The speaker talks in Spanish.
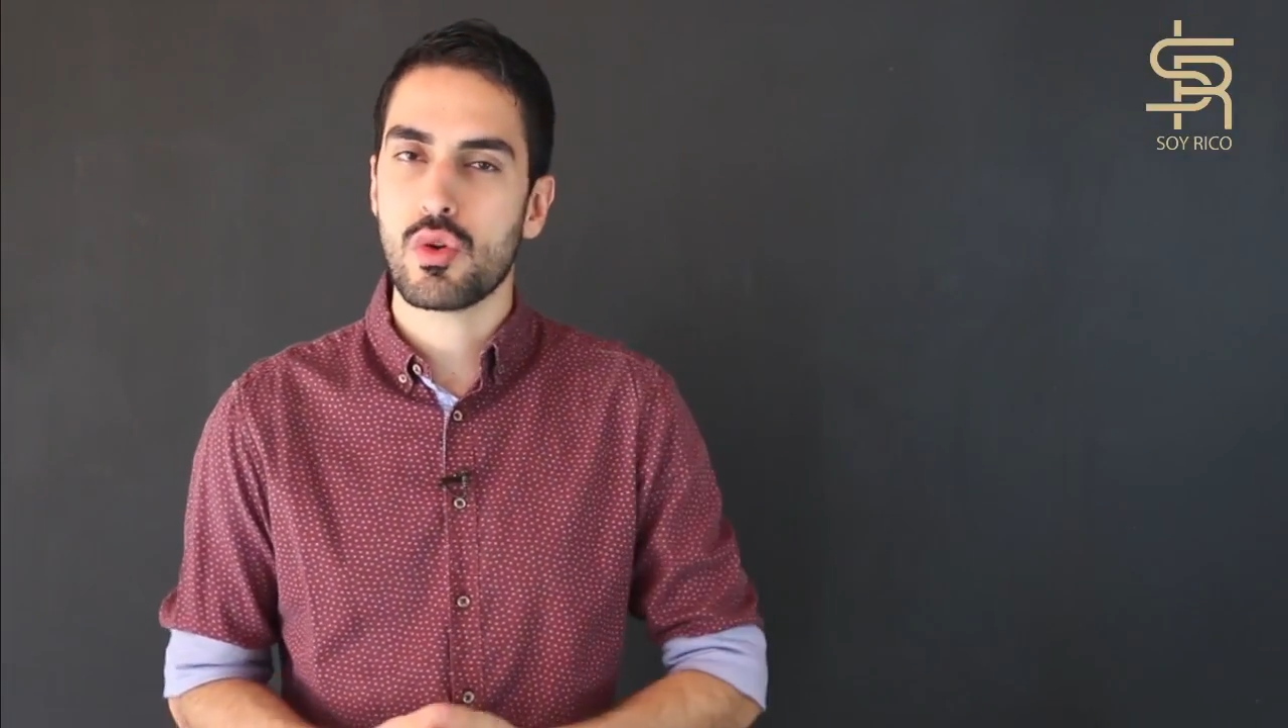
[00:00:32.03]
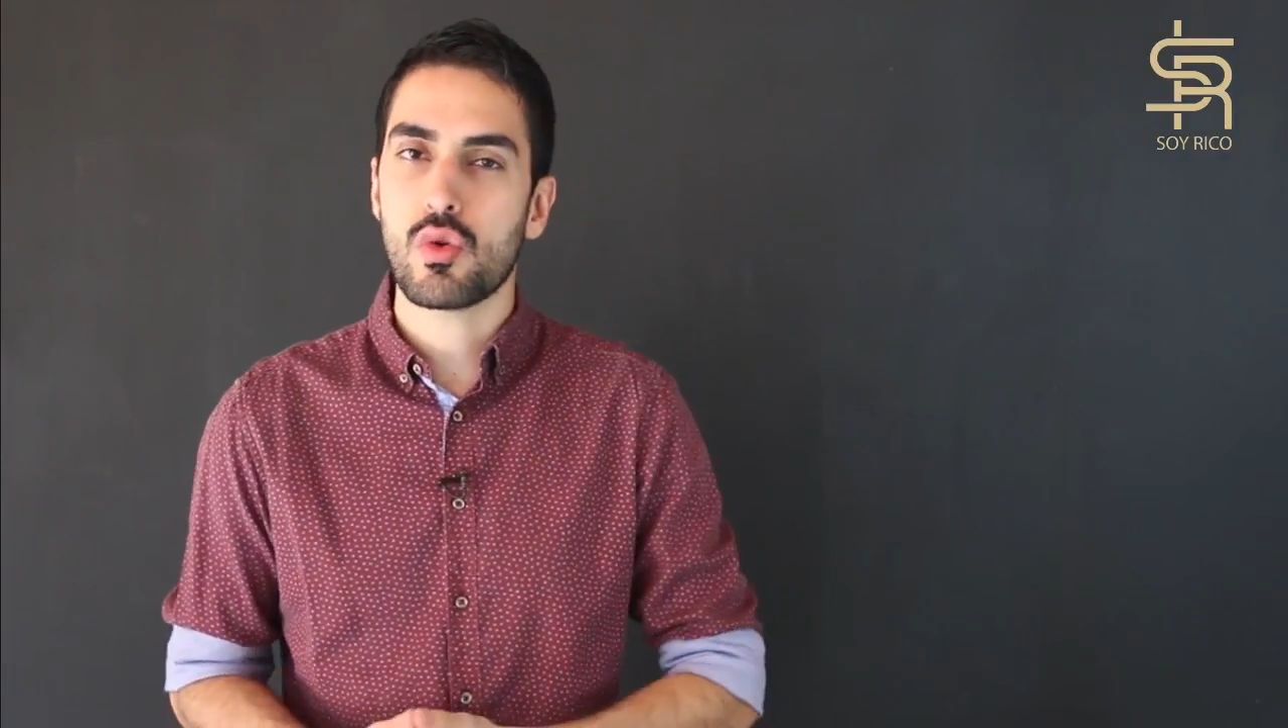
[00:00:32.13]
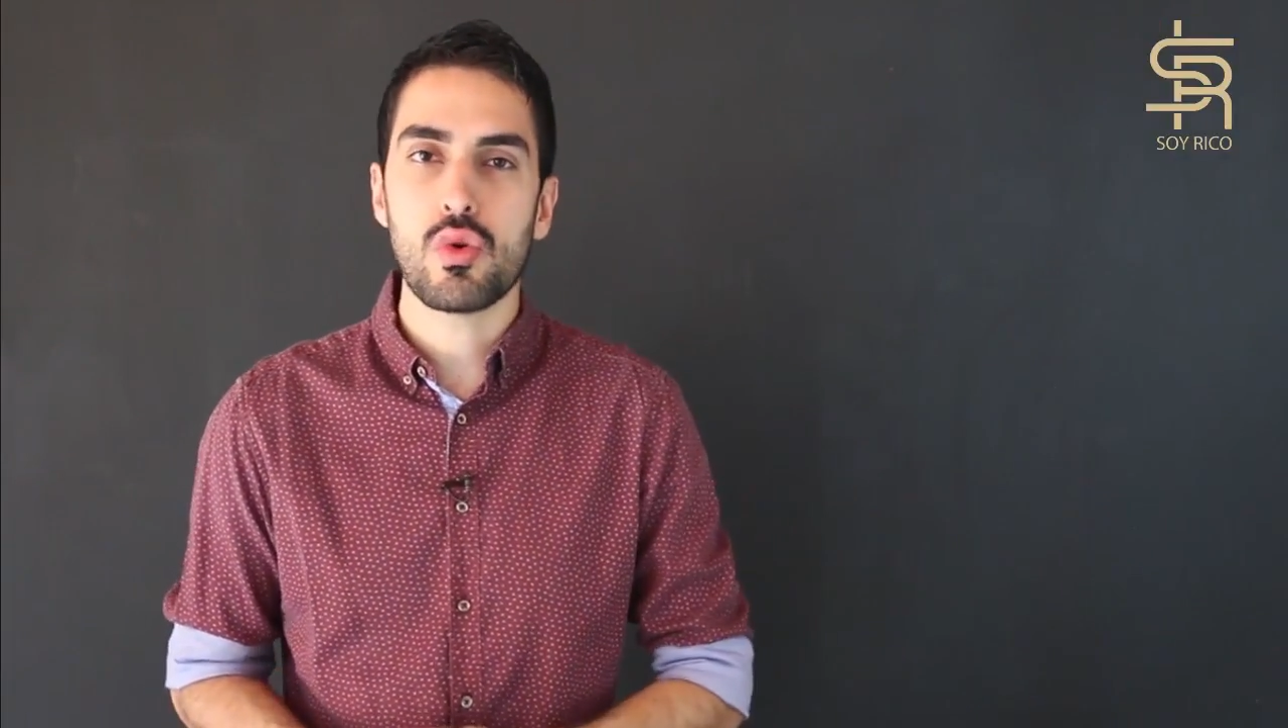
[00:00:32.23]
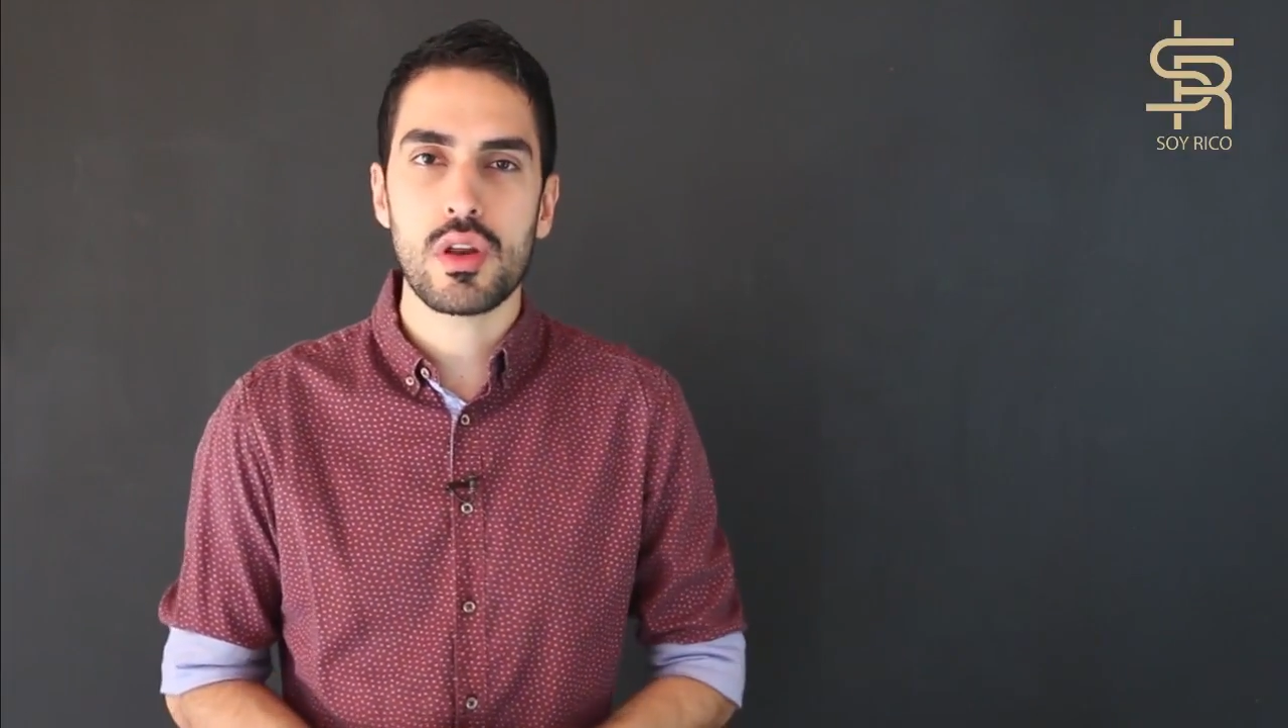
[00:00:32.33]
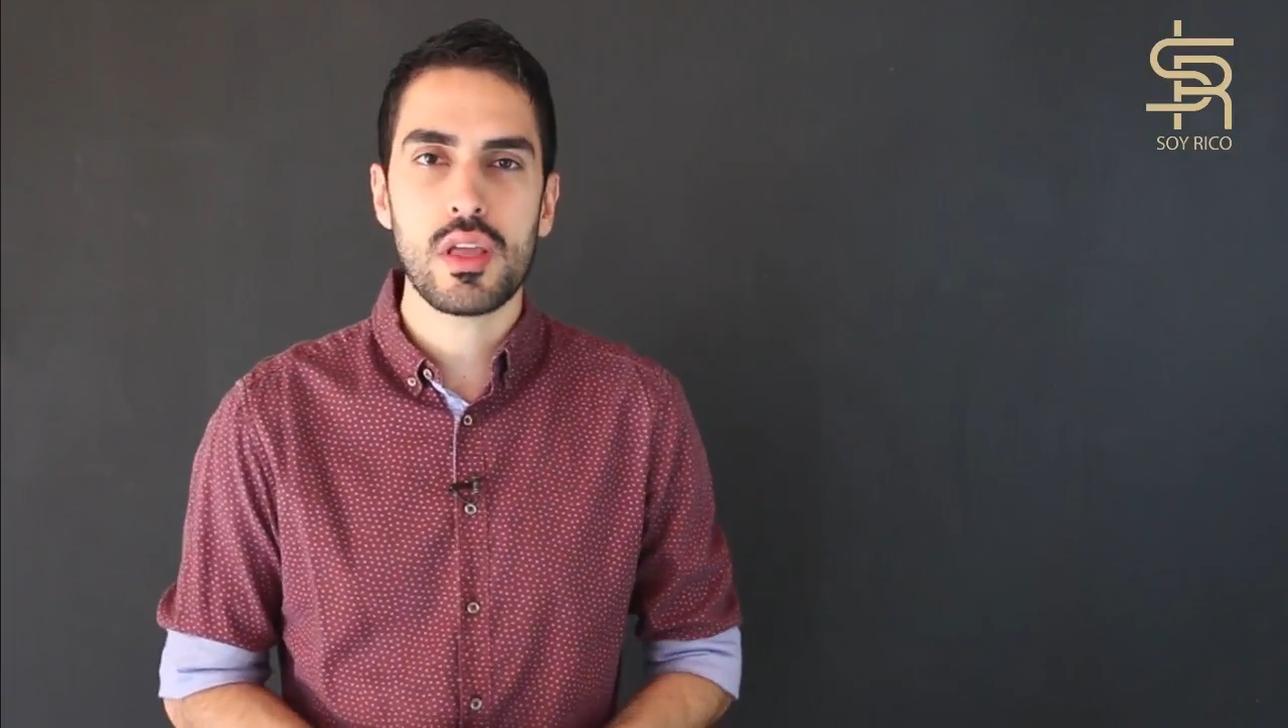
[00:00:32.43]

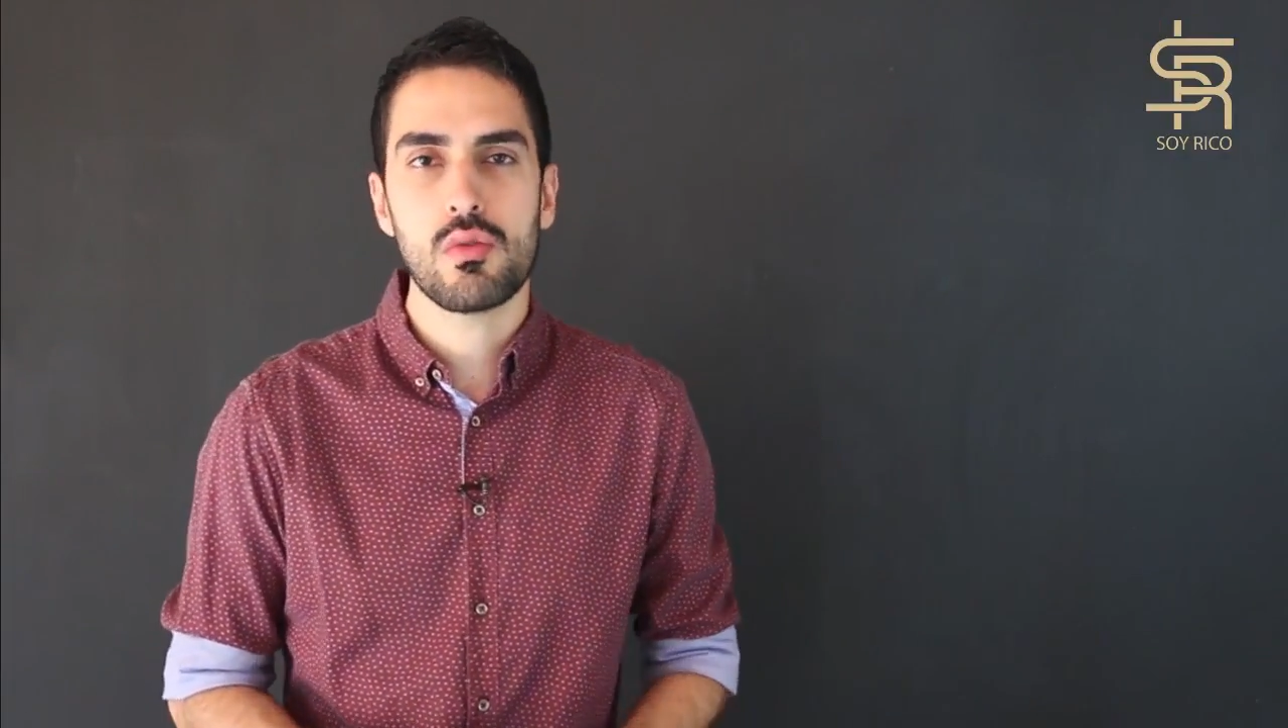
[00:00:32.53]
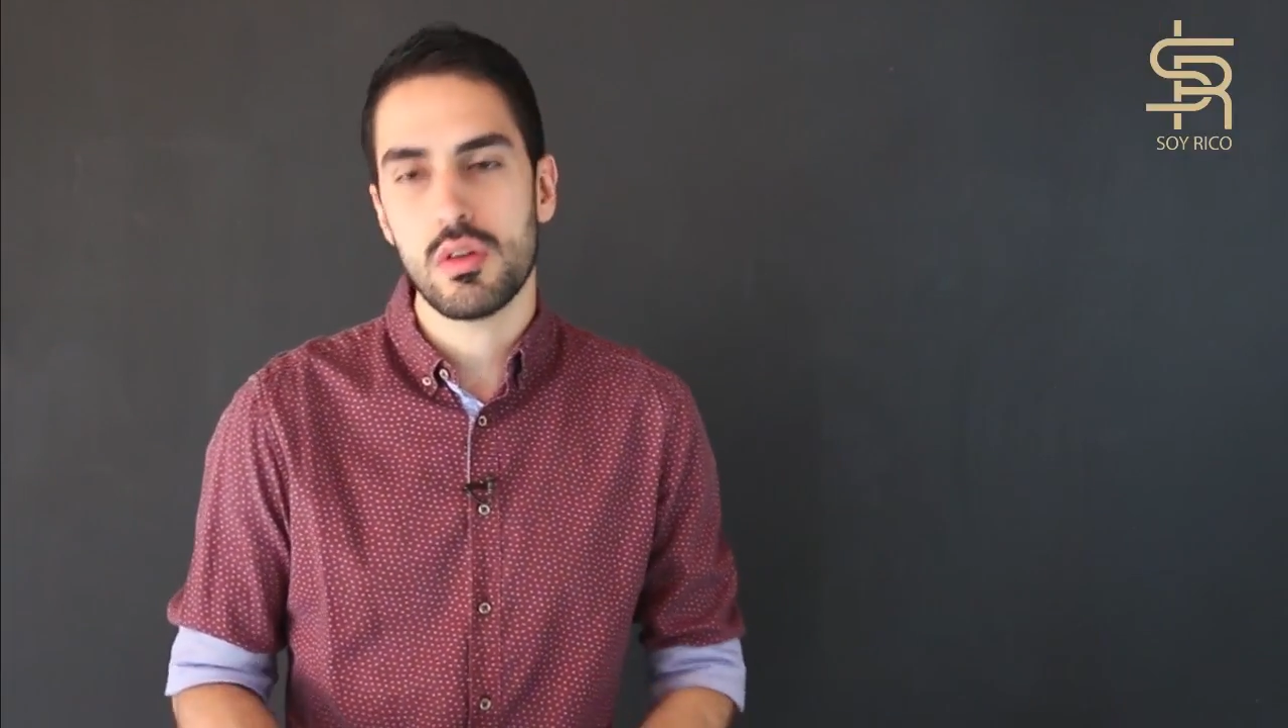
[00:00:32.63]
ocurre